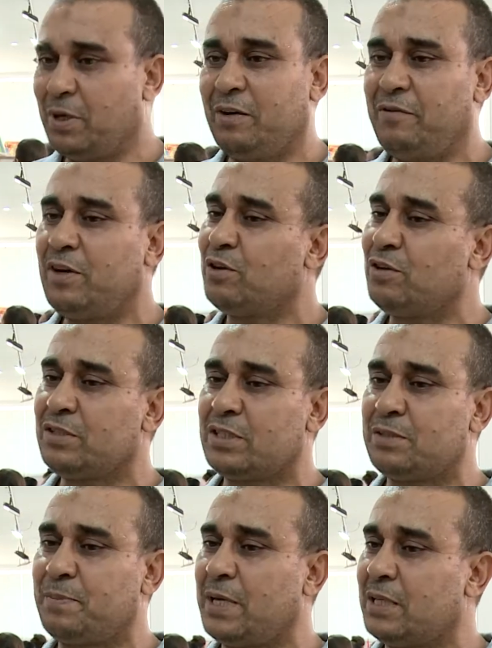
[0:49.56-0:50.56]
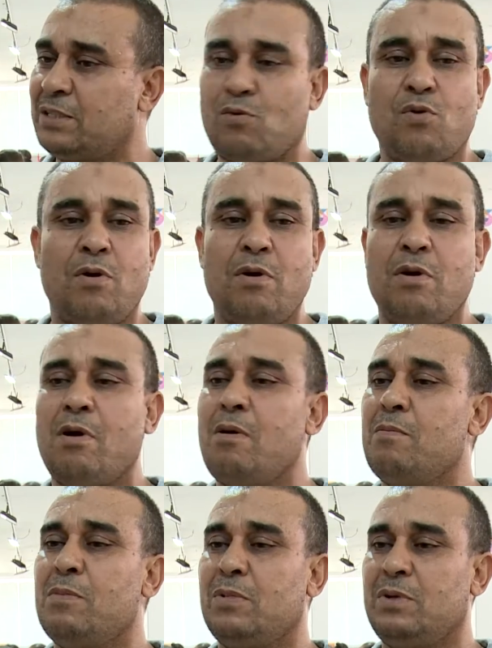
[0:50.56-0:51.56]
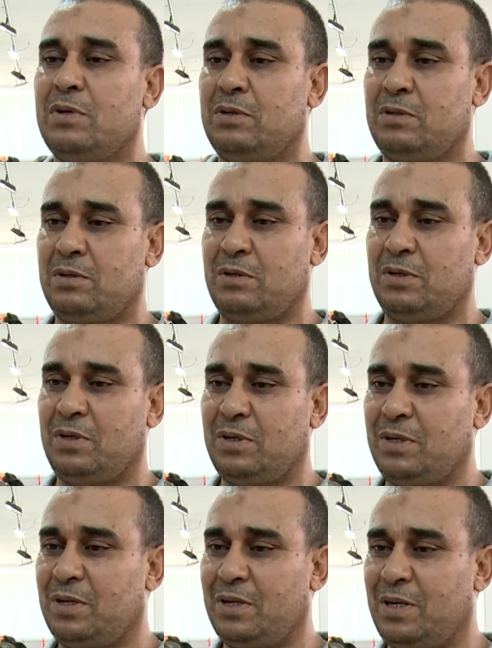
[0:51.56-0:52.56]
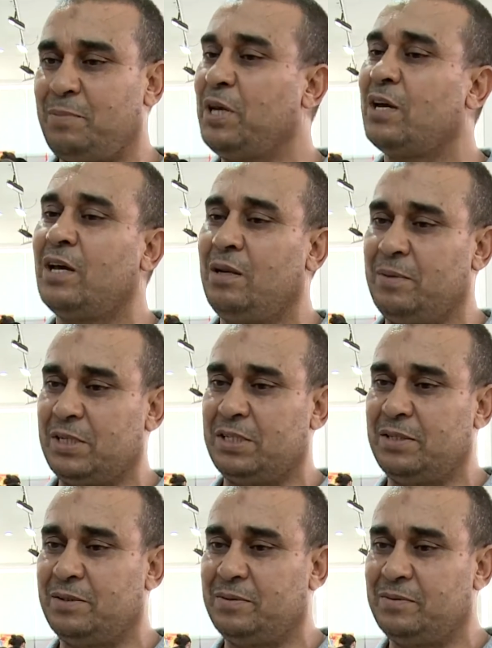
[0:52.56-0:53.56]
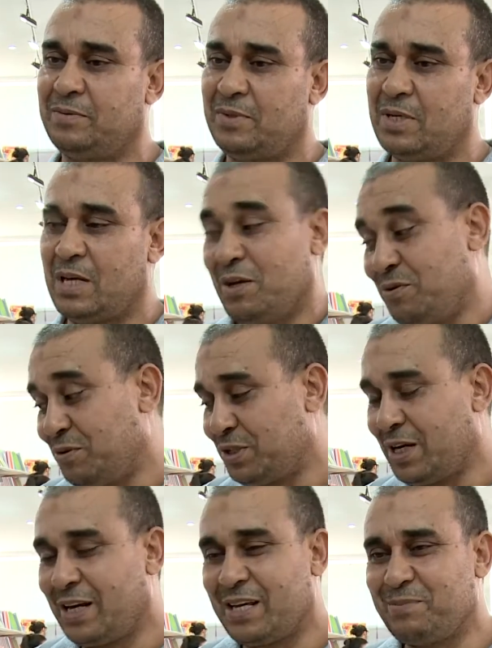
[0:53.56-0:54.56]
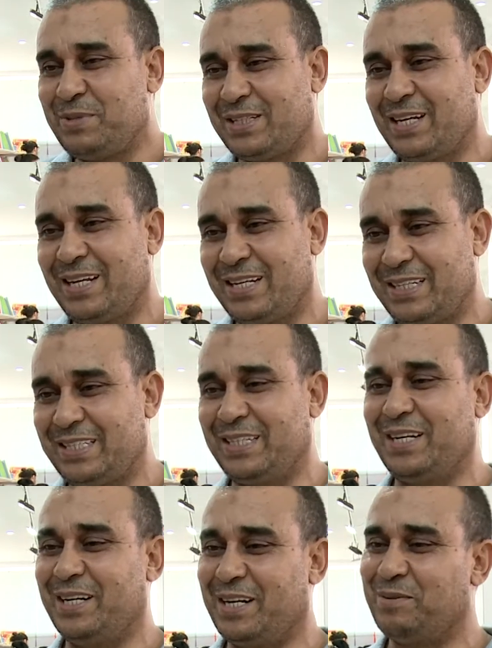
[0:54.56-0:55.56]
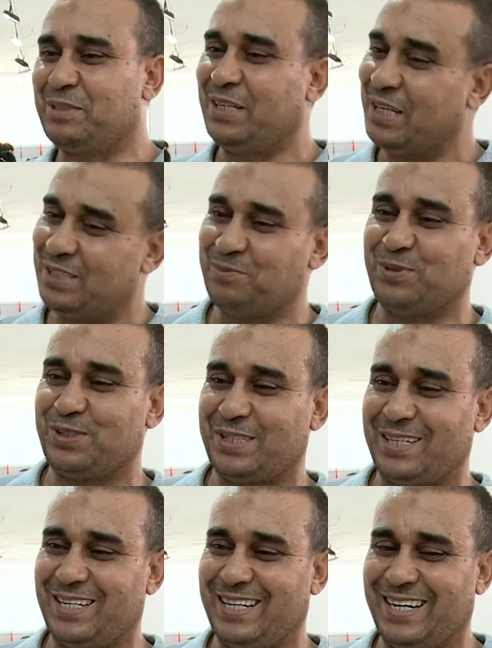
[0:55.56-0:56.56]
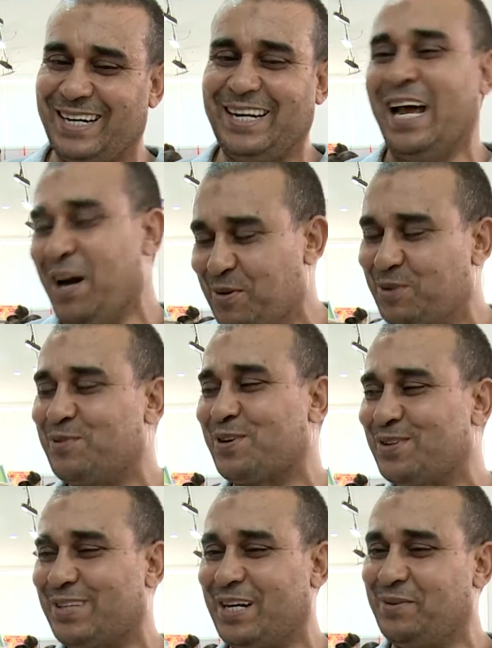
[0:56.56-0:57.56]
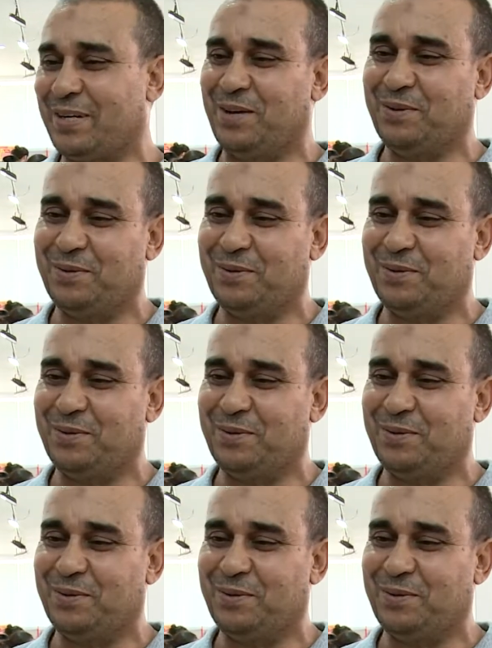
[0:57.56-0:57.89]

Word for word: في لي غرون سباس كلهم آه، يبري غالي برشا ان شاء الله ربي يسهل انا جينا لنا باش نجموش نعاونوا في الرونتري وكاو